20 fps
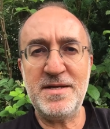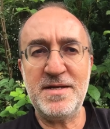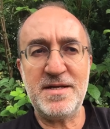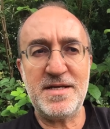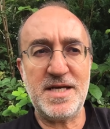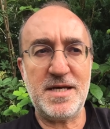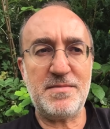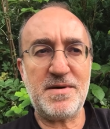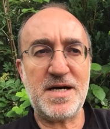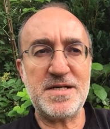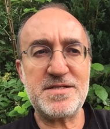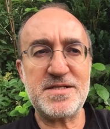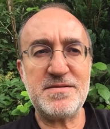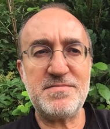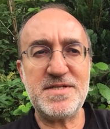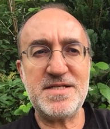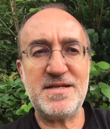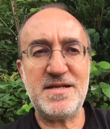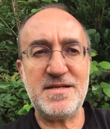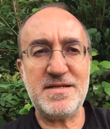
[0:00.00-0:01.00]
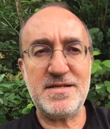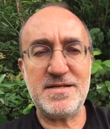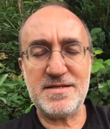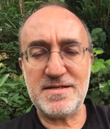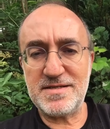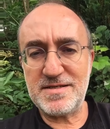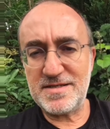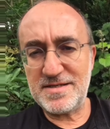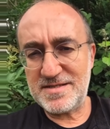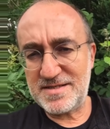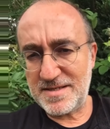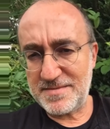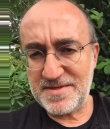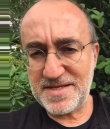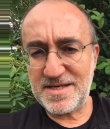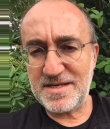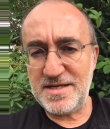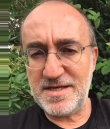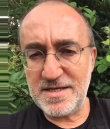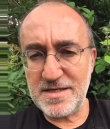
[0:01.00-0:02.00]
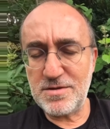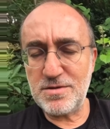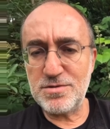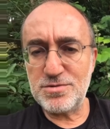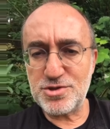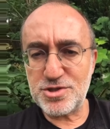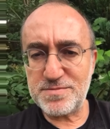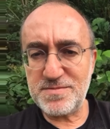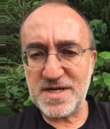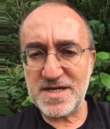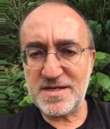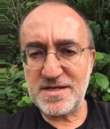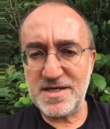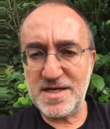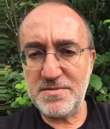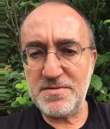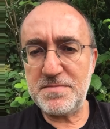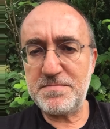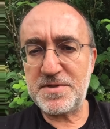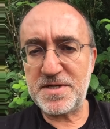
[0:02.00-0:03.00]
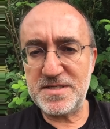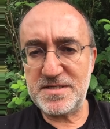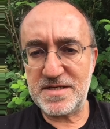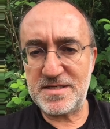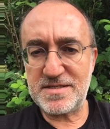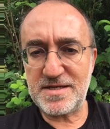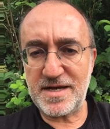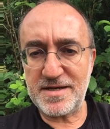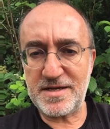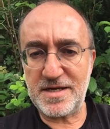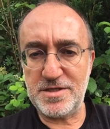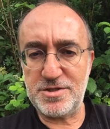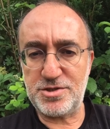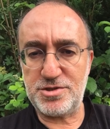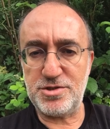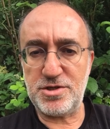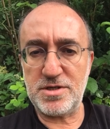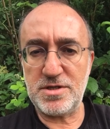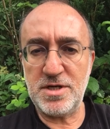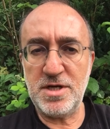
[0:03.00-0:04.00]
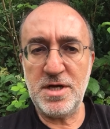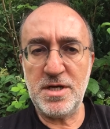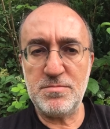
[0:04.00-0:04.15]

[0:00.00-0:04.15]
Yabancı bir dili e, tabii ki iyi konuşmak, iyi bir pratikten geçiyor.